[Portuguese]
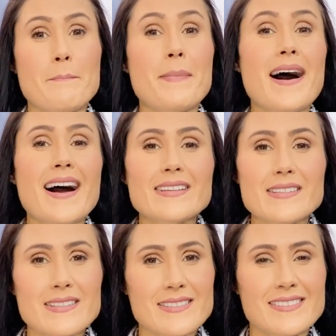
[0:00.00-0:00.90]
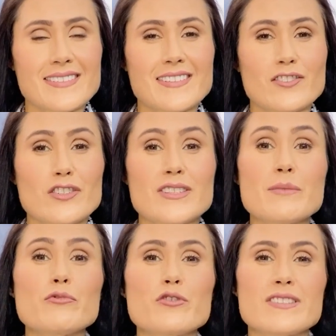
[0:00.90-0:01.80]
paz, nós
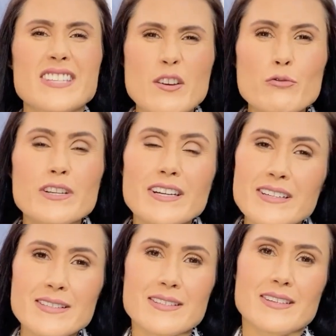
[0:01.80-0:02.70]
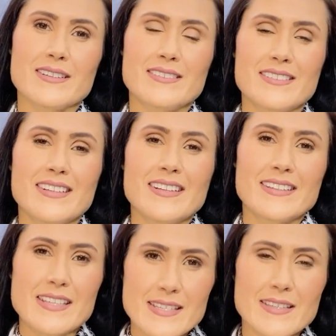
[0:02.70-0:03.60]
temos segurança
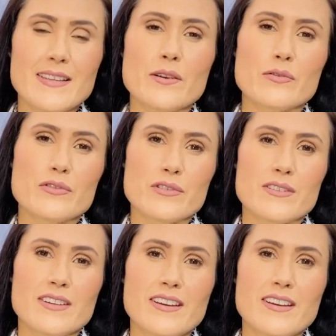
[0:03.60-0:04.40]
nesse Deus.